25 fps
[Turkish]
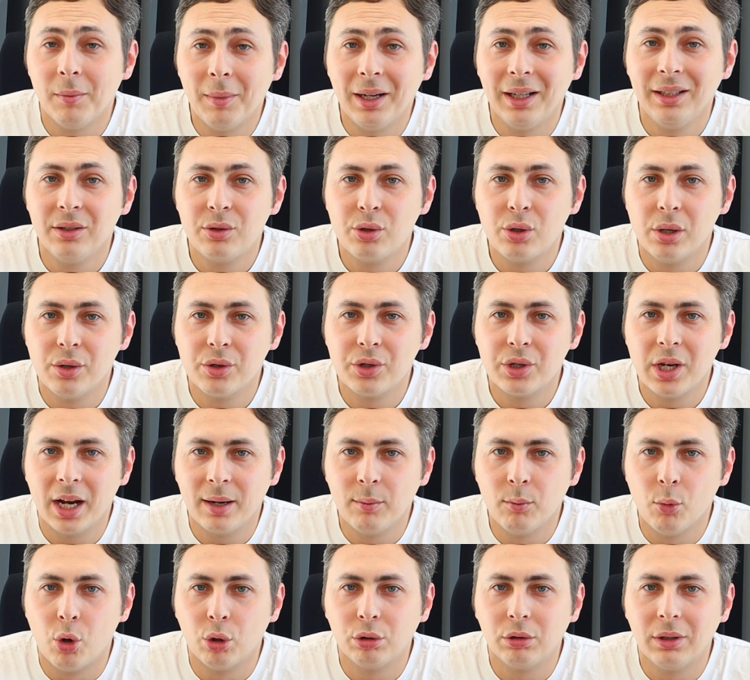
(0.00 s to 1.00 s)
zamanlı
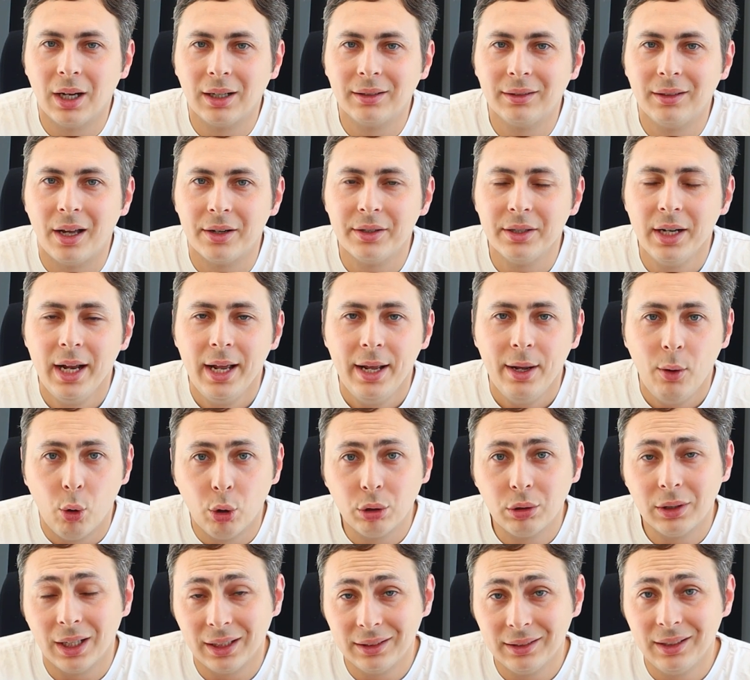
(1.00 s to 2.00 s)
çalışacak mı ortaklar?
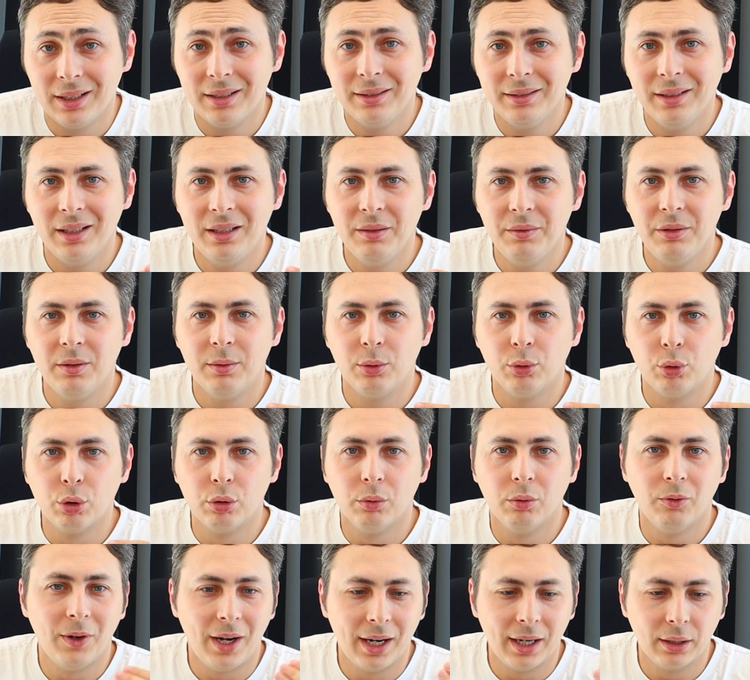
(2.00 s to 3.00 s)
Ortakların dediğim gibi
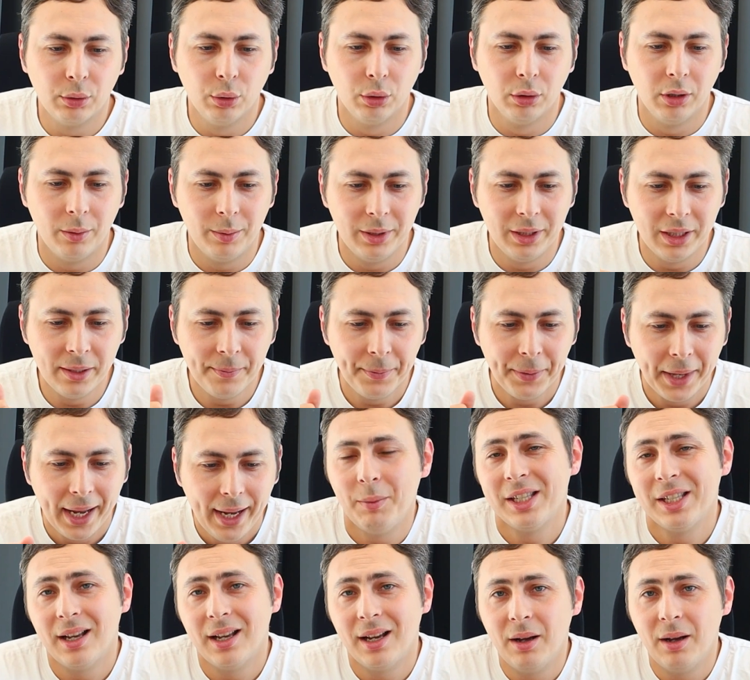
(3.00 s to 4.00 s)
durum farklı olabilir.
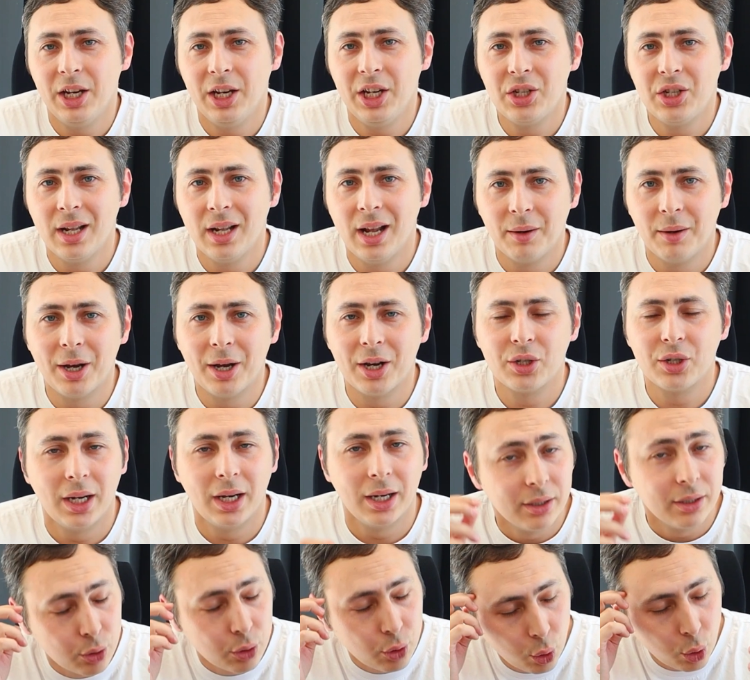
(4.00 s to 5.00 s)
Mesela işler
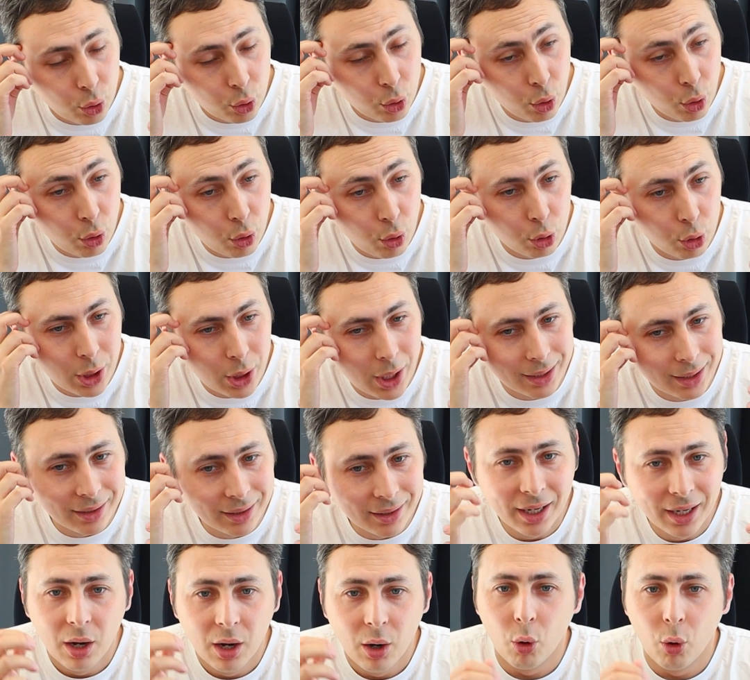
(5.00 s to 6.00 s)
başlangıçta çok yoğun
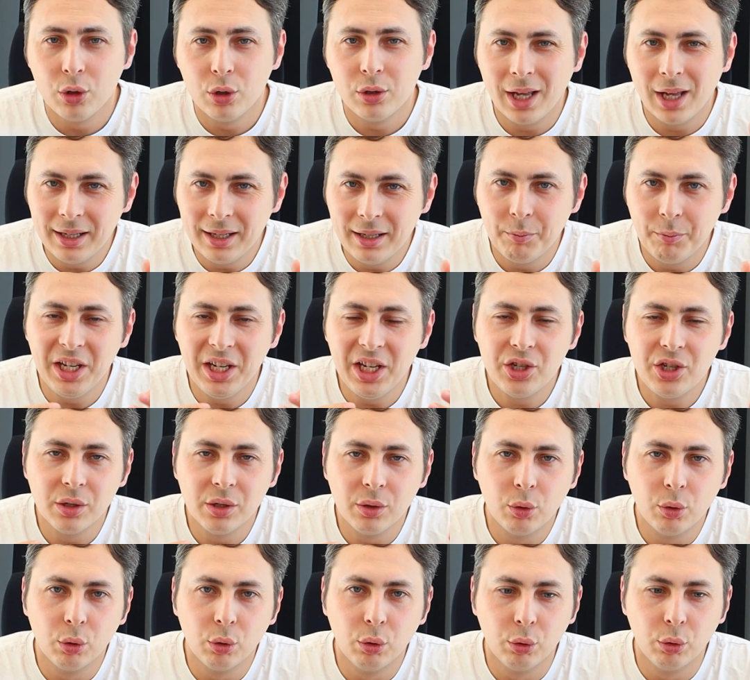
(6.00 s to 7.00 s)
olacaktır. O yüzden hani bir
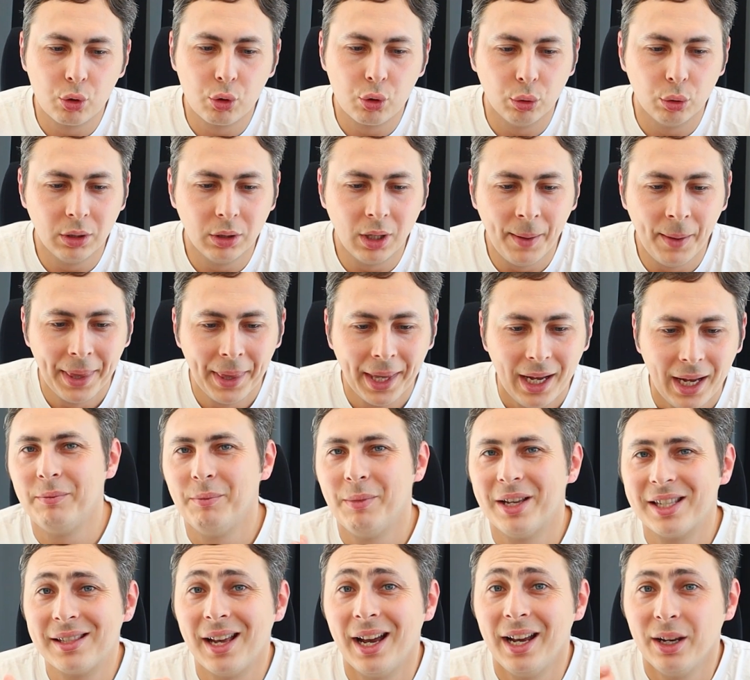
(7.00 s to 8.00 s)
işin kuruluşunda
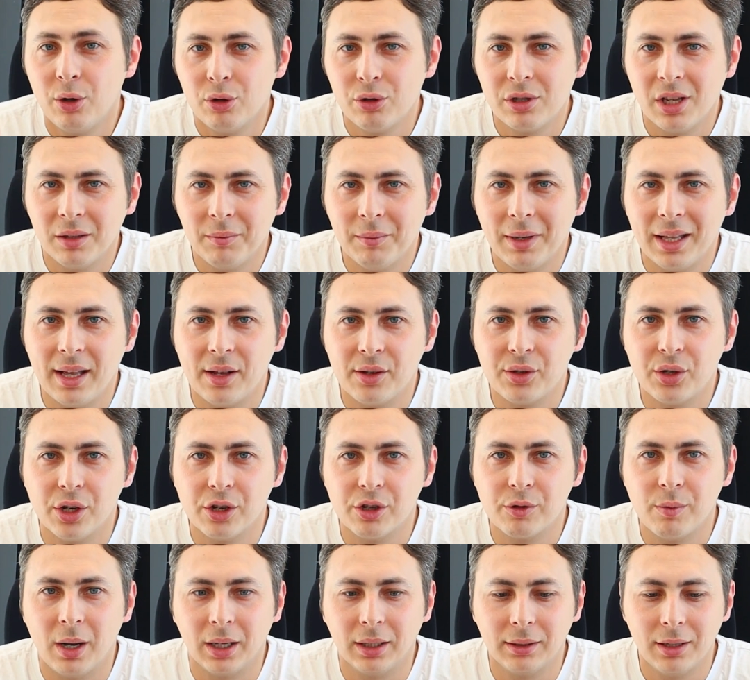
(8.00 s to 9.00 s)
hani mesai gözetmeden
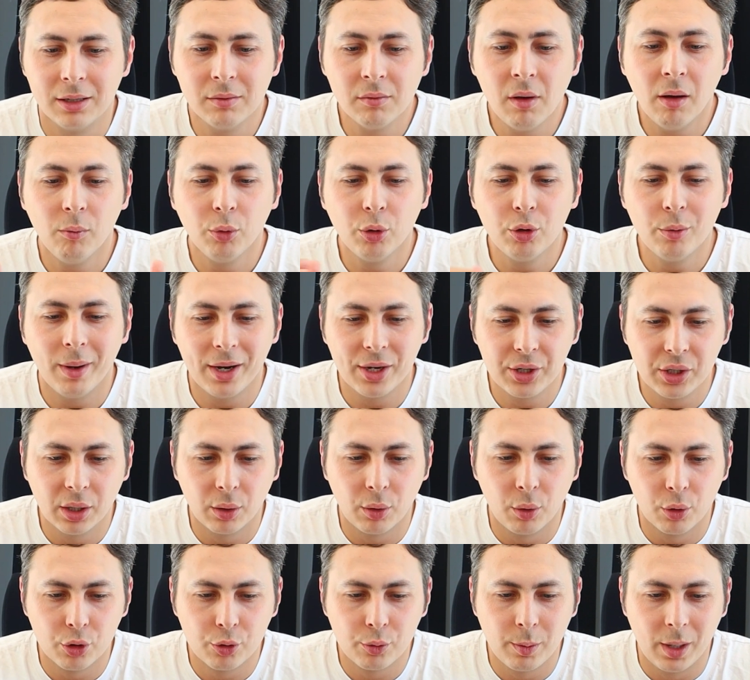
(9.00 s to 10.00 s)
çalışmak lazım ama bunu
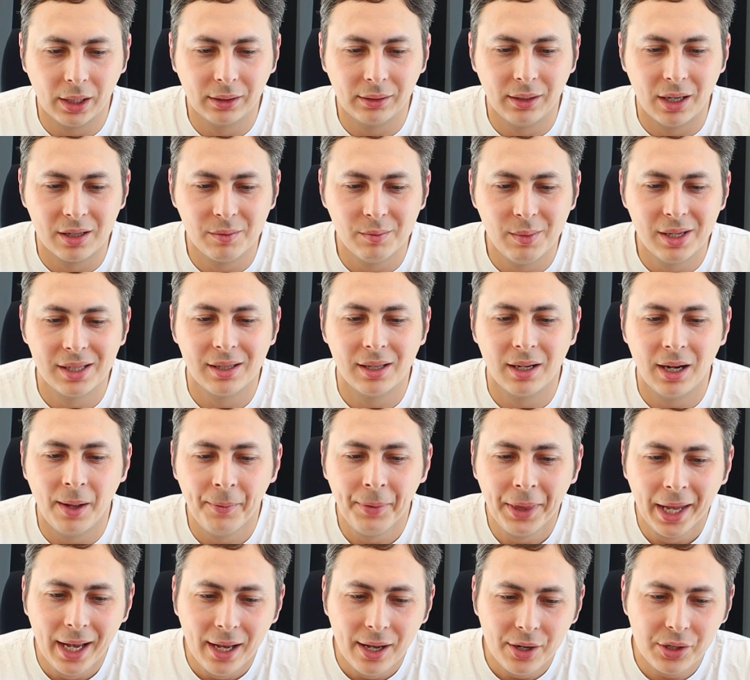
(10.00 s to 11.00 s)
başta konuşmak lazım.
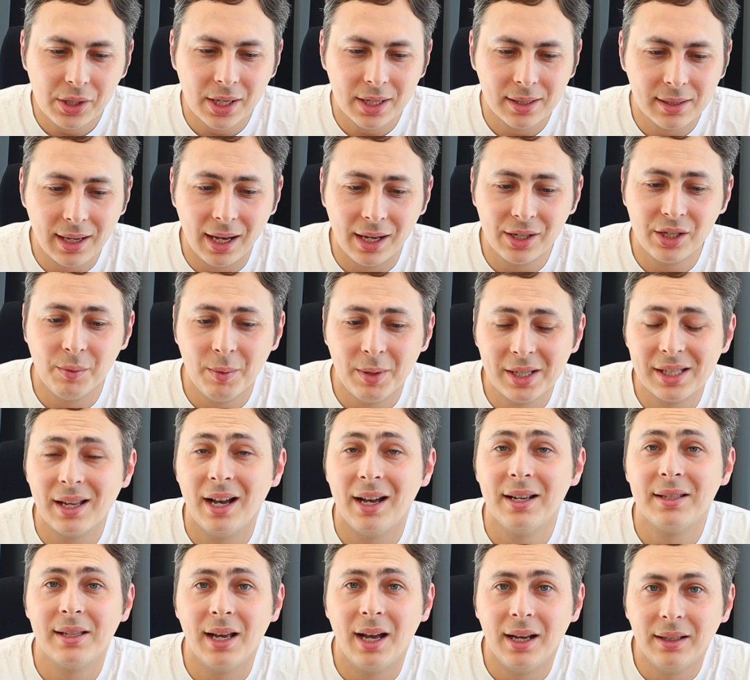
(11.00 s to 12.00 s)
Mesela işte sadece
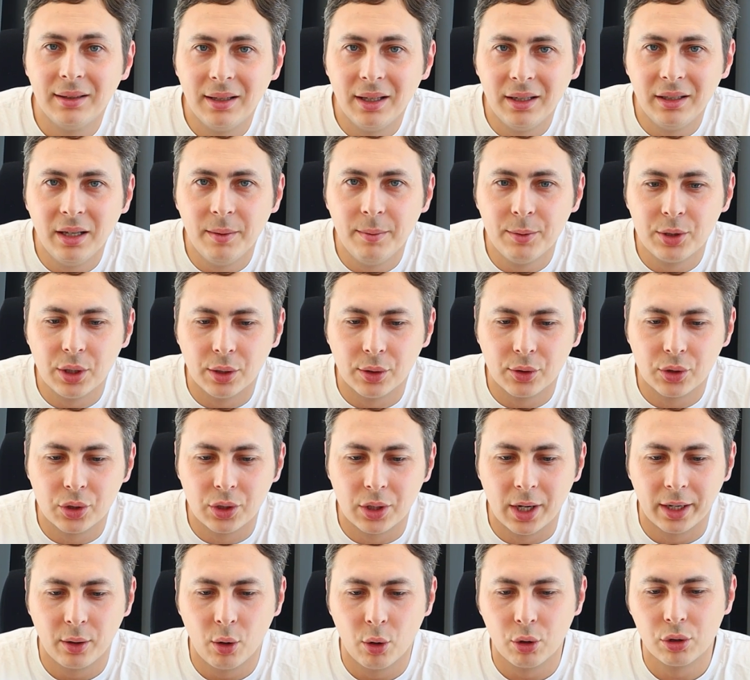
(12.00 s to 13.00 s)
mesai saatlerinde mi
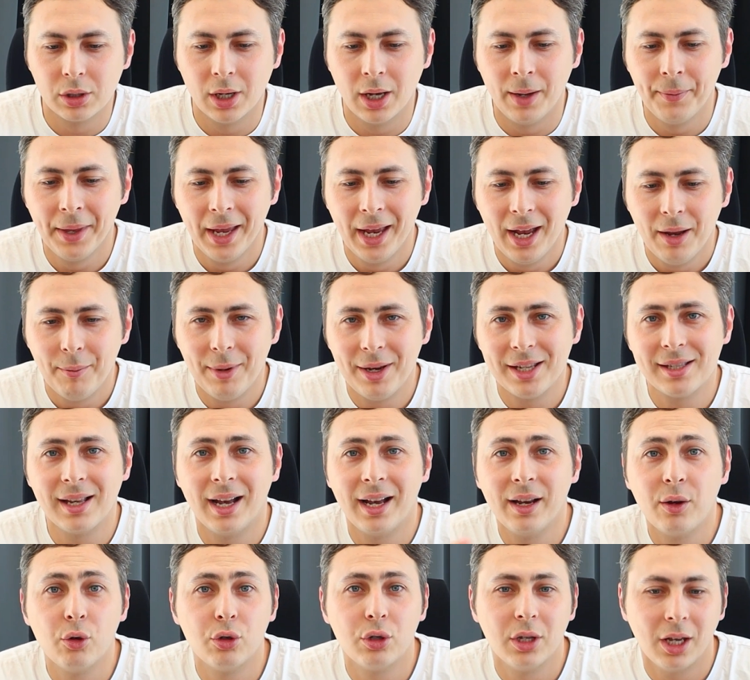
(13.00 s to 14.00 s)
çalışacak yoksa
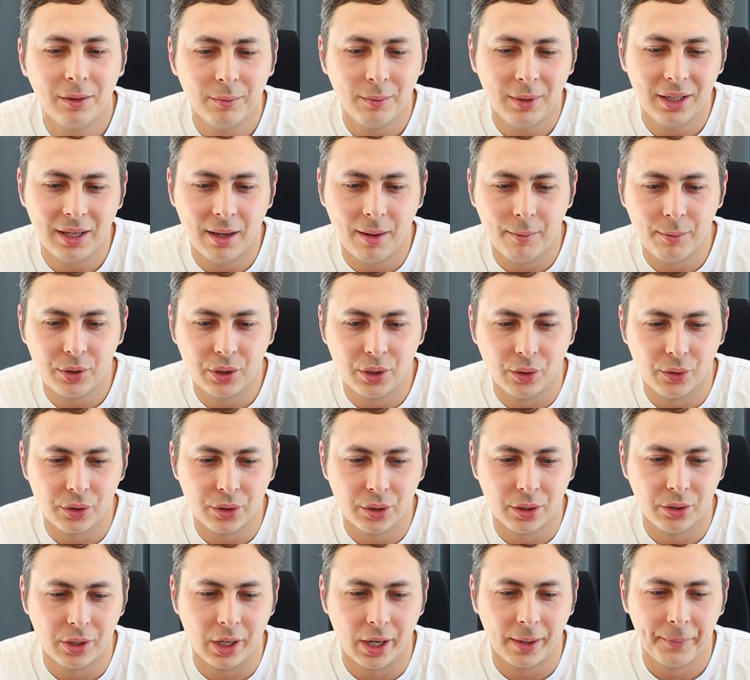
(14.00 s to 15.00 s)
mesai gözetmeden mi
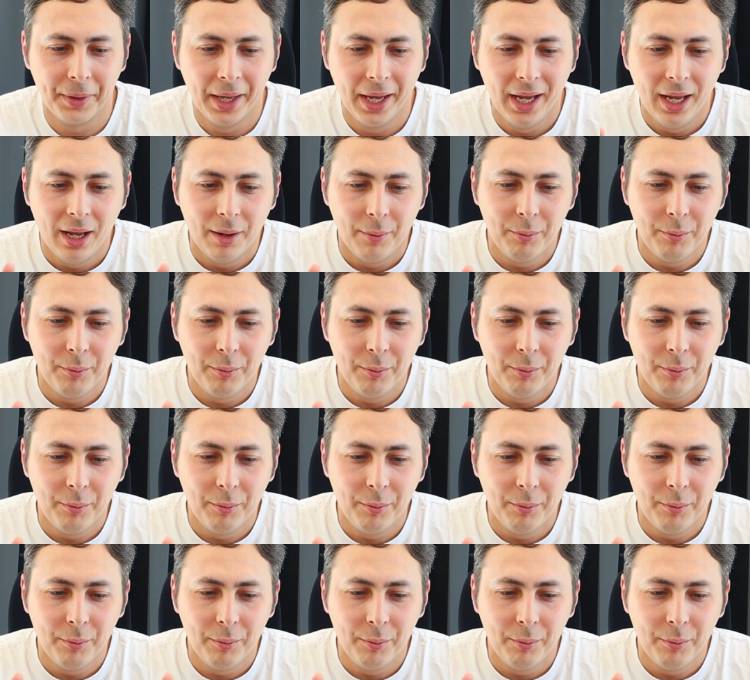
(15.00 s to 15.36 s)
çalışacak?